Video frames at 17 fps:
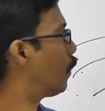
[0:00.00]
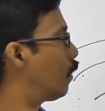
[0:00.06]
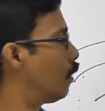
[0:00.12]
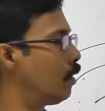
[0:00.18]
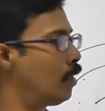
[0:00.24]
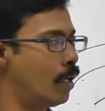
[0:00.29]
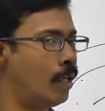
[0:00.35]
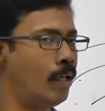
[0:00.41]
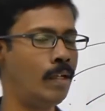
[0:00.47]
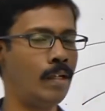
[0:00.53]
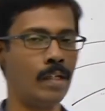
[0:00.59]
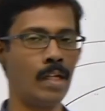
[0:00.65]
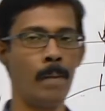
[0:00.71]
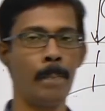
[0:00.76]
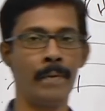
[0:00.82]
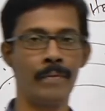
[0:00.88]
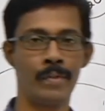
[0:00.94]
பார்த்தது ரெண்டு
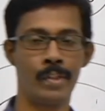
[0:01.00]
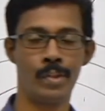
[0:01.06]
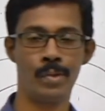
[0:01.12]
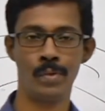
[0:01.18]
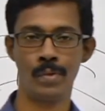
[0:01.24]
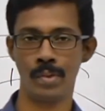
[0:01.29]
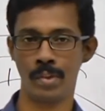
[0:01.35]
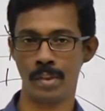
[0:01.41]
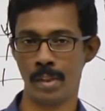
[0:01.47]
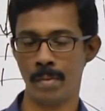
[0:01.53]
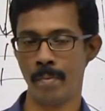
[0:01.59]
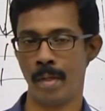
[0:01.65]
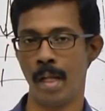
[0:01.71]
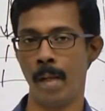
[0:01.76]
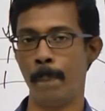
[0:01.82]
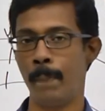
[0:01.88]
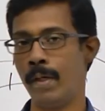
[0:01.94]
டைப் ஆஃப் டிஷ்யூ சிஸ்டம்
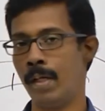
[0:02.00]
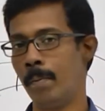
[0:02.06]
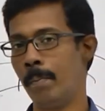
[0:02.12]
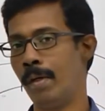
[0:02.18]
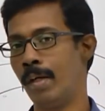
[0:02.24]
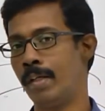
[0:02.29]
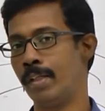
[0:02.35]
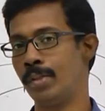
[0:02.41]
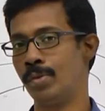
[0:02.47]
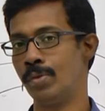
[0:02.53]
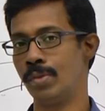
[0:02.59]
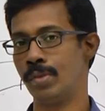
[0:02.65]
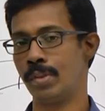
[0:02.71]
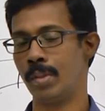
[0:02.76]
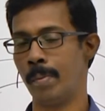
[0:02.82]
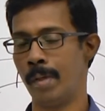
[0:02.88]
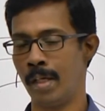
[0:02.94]
எபிடமல் டிஷ்யூ
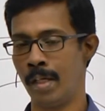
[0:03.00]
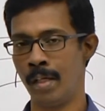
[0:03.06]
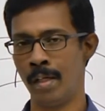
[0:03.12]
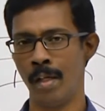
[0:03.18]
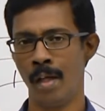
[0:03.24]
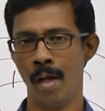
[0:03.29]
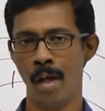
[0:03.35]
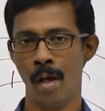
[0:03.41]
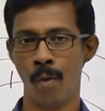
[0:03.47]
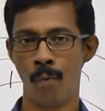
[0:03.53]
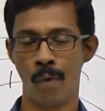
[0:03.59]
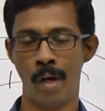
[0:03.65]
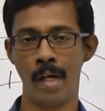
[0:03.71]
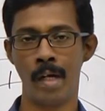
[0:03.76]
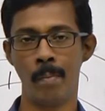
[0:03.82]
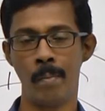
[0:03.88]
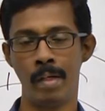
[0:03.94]
சிஸ்டம் அண்டு
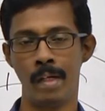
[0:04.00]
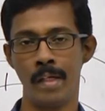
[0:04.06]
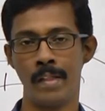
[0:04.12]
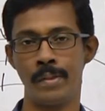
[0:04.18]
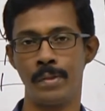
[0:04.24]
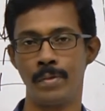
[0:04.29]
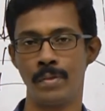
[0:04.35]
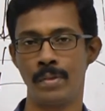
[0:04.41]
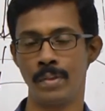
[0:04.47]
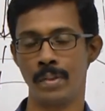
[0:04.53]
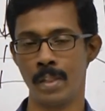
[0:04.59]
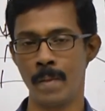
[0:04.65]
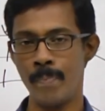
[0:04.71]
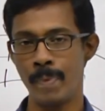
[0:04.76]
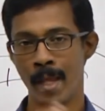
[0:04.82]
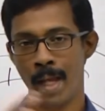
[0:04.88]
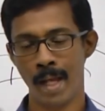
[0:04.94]
ஃபண்டமெண்டல் டிஷ்யூ
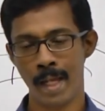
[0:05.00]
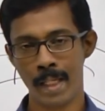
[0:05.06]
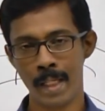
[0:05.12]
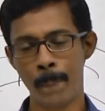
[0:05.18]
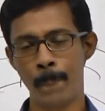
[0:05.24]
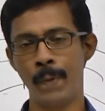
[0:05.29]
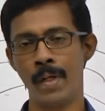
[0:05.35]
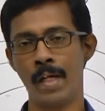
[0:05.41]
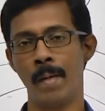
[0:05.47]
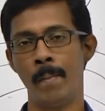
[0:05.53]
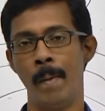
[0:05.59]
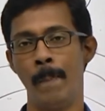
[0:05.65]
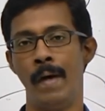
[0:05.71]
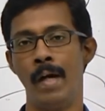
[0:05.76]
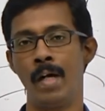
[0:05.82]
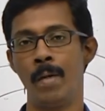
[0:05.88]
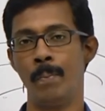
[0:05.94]
சிஸ்டம் இப்போ நம்ம
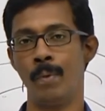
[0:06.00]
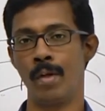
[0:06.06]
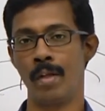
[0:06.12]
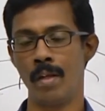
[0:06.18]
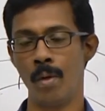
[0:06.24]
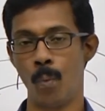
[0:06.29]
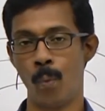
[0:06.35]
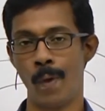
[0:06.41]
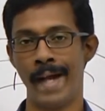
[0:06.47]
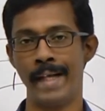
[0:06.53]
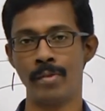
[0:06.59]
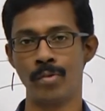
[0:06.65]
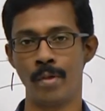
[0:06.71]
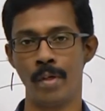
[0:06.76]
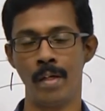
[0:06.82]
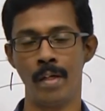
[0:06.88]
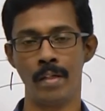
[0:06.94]
பார்க்க போகிறது
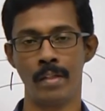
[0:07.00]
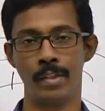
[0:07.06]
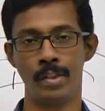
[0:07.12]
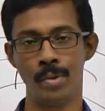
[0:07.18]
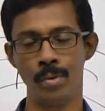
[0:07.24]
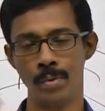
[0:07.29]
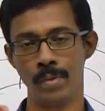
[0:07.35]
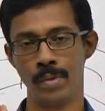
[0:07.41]
வேஸ்குலர் டிஷ்யூ